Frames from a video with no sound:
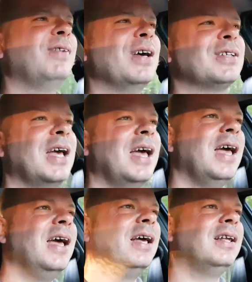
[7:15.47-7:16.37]
Wiesz,
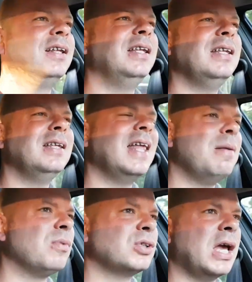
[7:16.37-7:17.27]
nie,
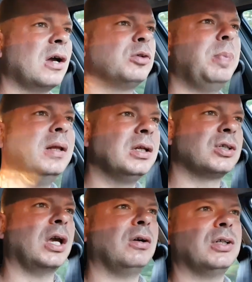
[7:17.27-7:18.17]
może jakoś
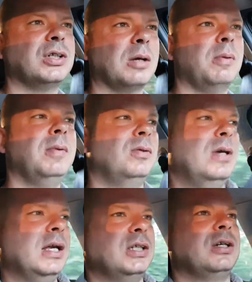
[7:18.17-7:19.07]
panicznie, chociaż jakby mi tu
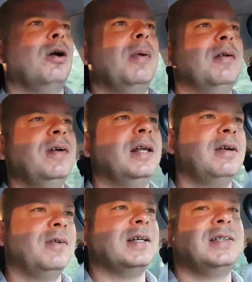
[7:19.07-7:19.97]
jakiś robal
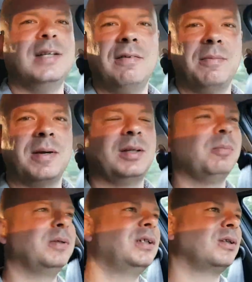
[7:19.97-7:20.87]
wielki wlazł, to nie wiem, jak to
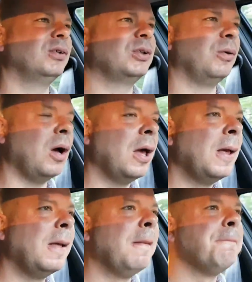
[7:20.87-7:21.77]
by się skończyło.
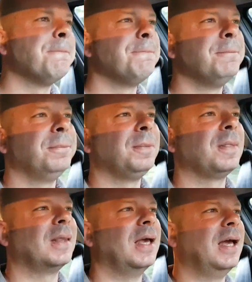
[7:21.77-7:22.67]

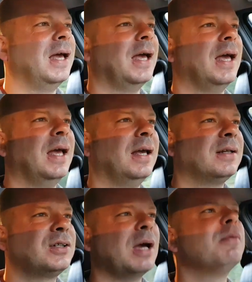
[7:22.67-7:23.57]
Eee,
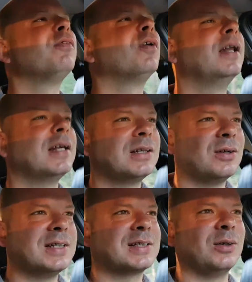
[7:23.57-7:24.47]
czy ja bym w ogóle na
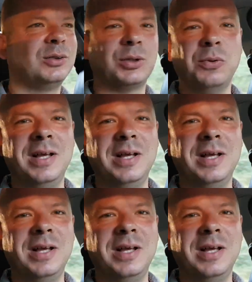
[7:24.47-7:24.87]
drodze skończył